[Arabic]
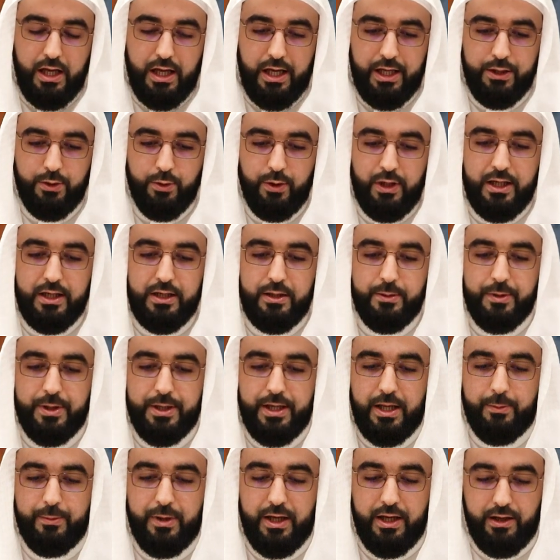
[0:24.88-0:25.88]
أن
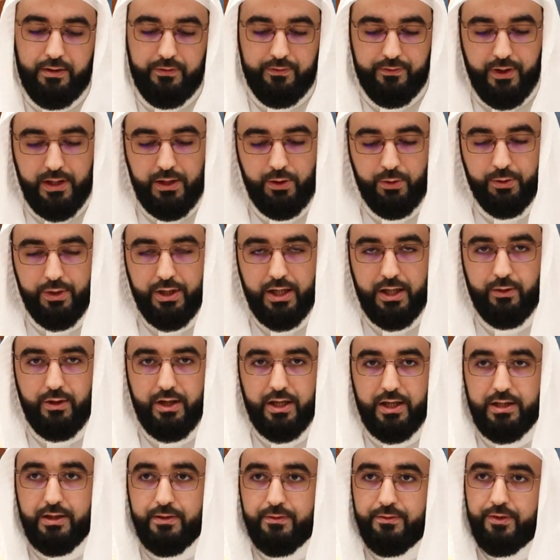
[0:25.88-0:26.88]
يعلمنا ما ينفعنا
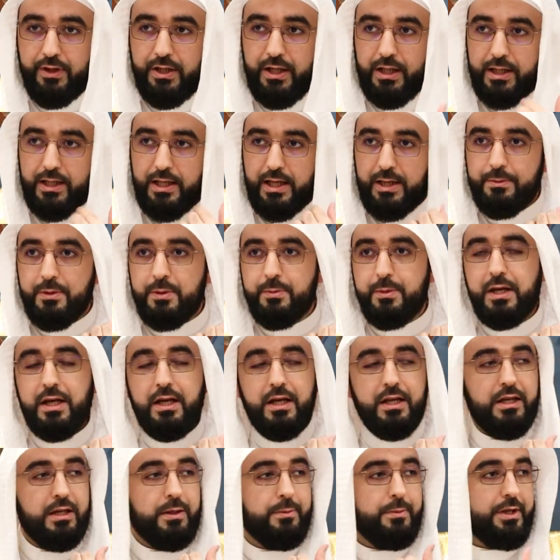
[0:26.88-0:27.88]
وأن ينفعنا بما
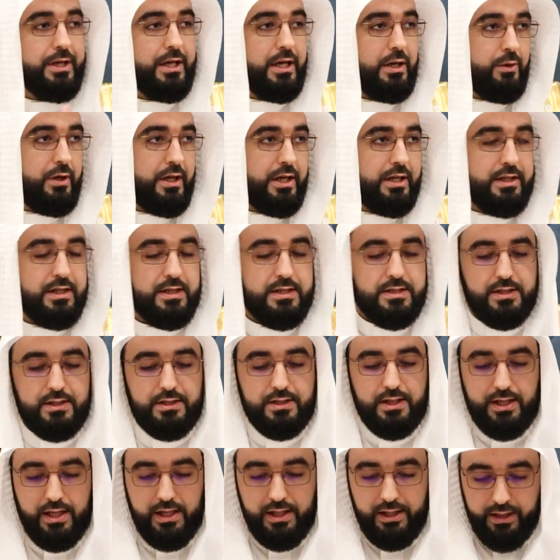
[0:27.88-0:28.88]
علمنا وأن
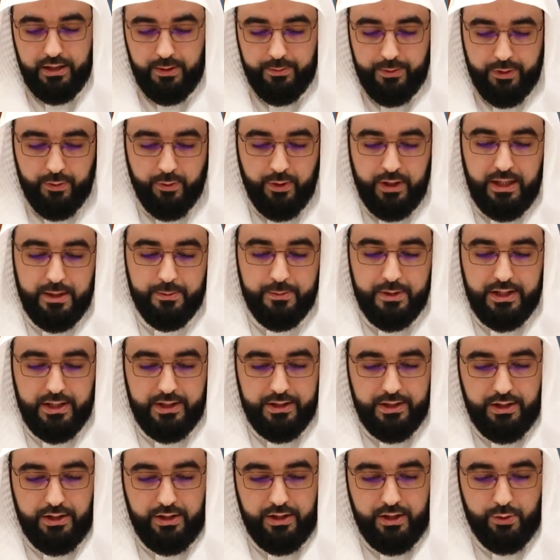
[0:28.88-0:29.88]
يزيدنا علما وعملا
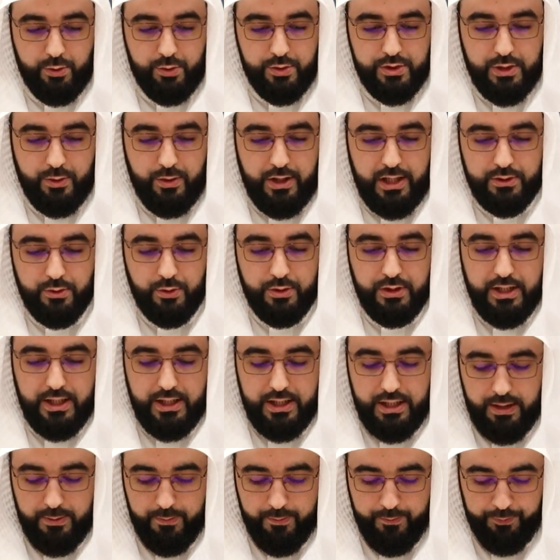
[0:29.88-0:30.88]
إنه جواد
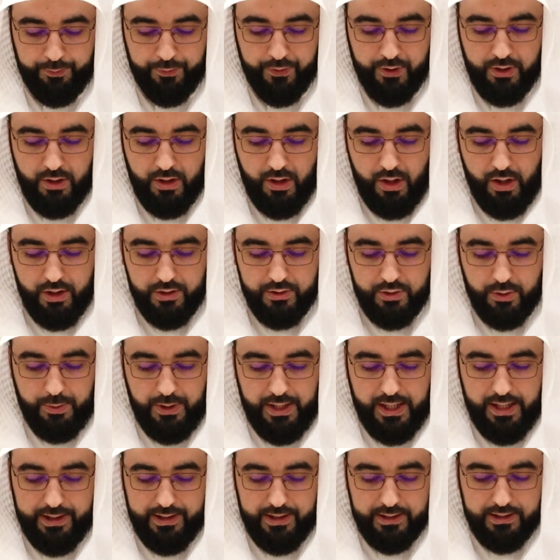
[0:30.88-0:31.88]
كريم
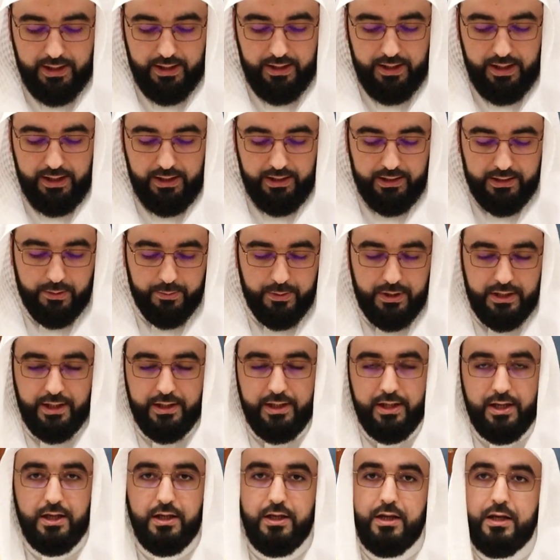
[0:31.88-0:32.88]
سبحانك لا علم
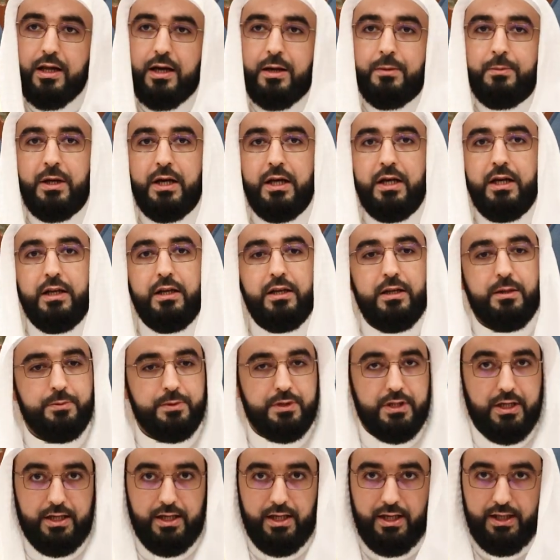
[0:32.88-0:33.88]
لنا إلا ما
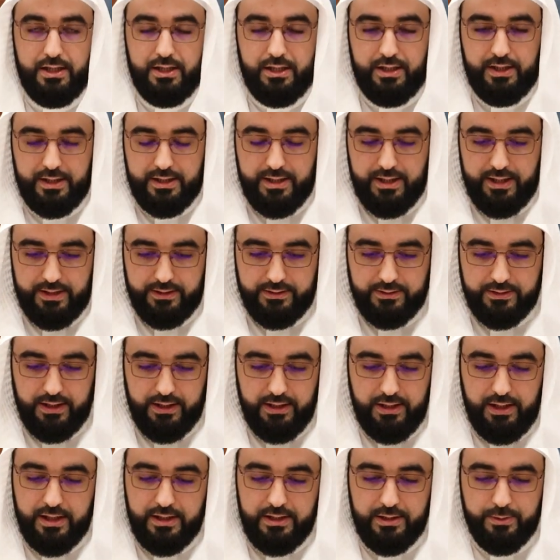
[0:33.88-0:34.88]
علمتنا إنك أنت
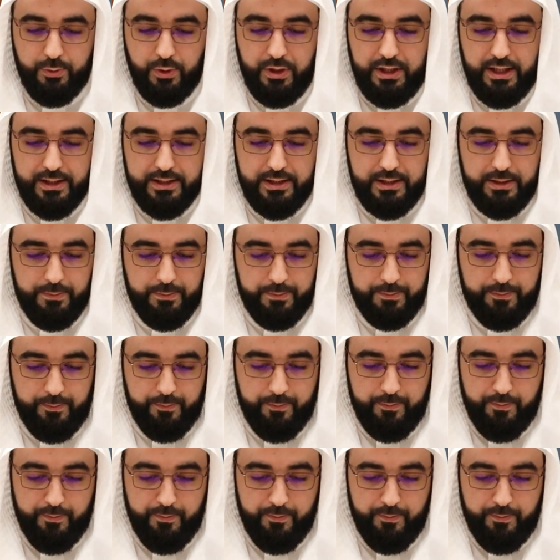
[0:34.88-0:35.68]
العليم الحكيم